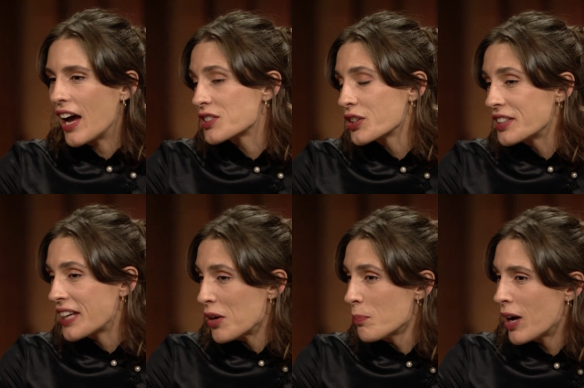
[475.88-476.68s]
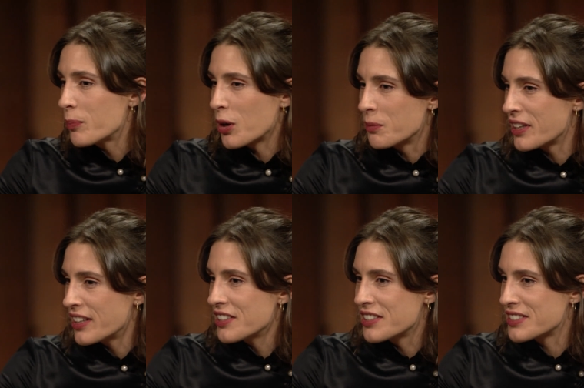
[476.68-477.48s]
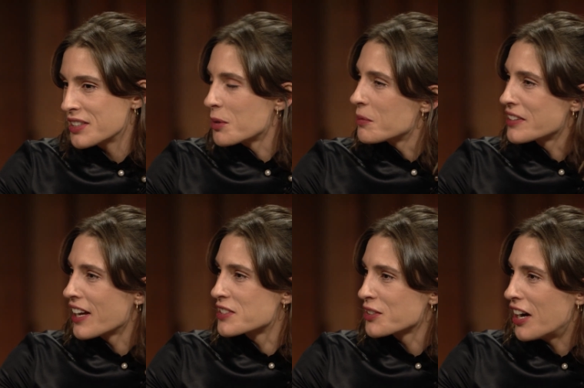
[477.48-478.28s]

also ich kenne ein paar Prominente, die sehen momentan so